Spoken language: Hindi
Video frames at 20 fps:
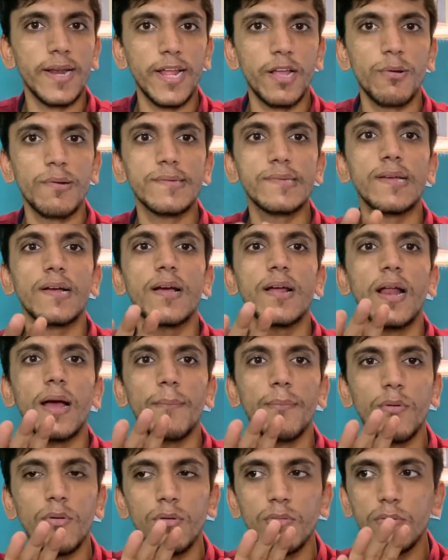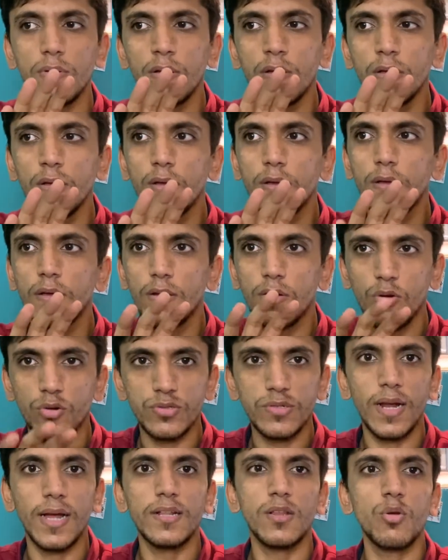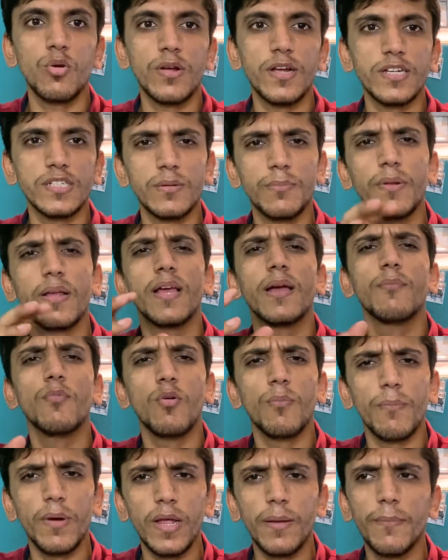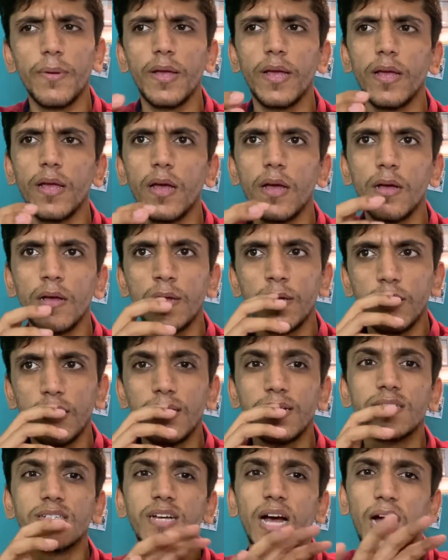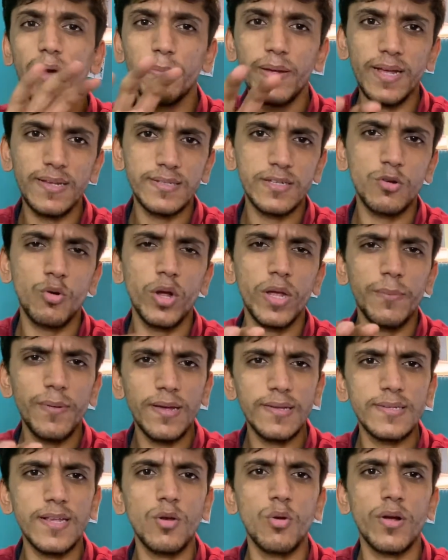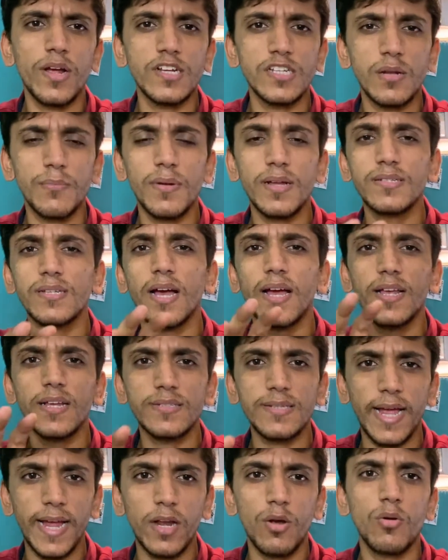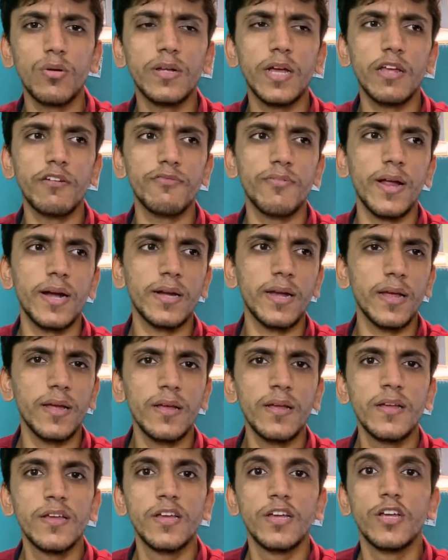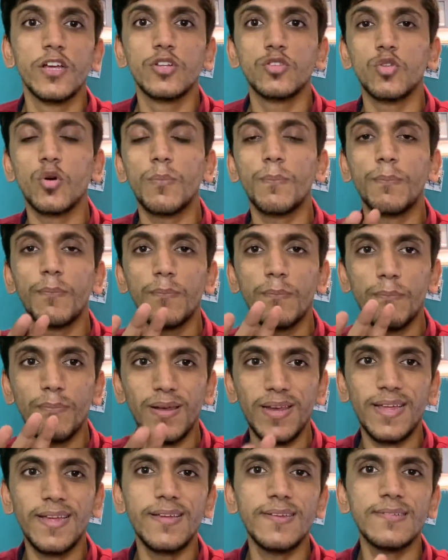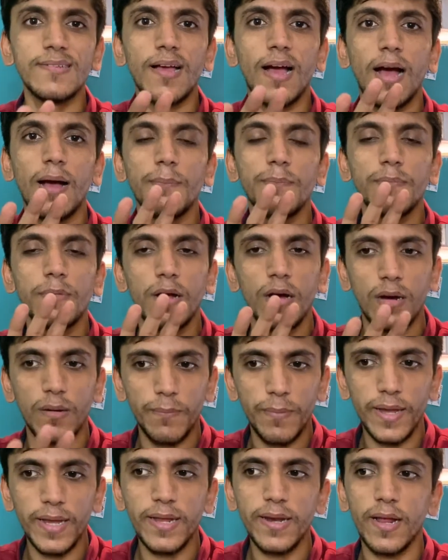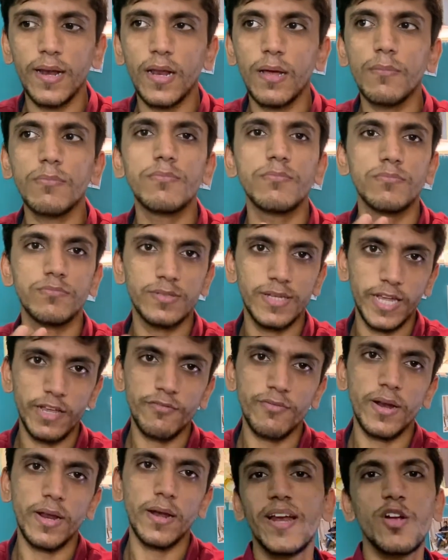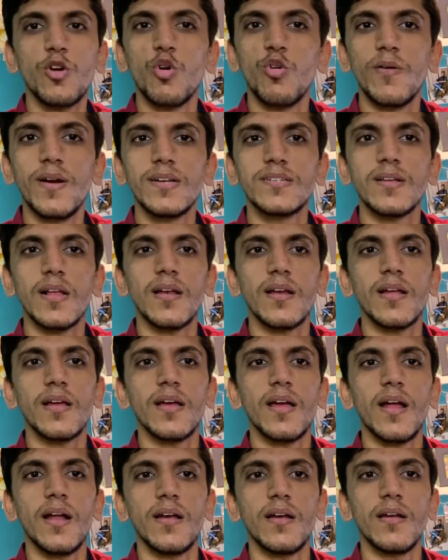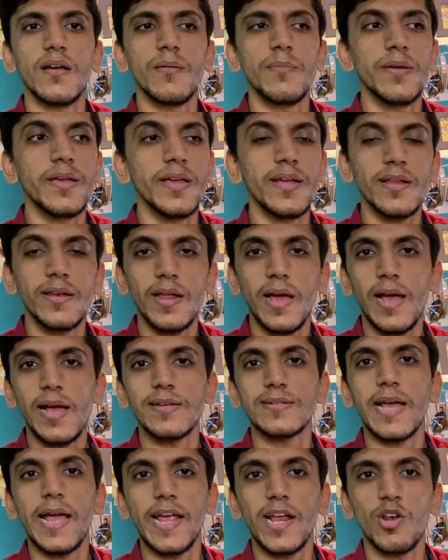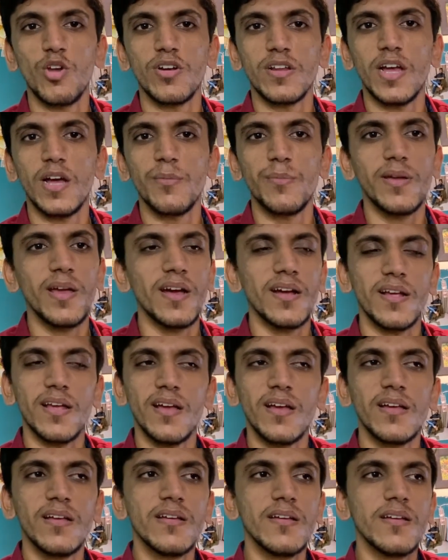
एक रिक्वेस्ट है अगर आप लोग गुजरात लोकेशन में या मुंबई में या जहाँ भी ऐसी कोई भी ऐसी लोकेशन में जहाँ ये साइक्लोन का इफेक्ट है तो प्लीज़ आप घर पे ही रहना सेफ रहना कोविड चल रहा है एंड अभी ये नया साइक्लोन का भी आ गया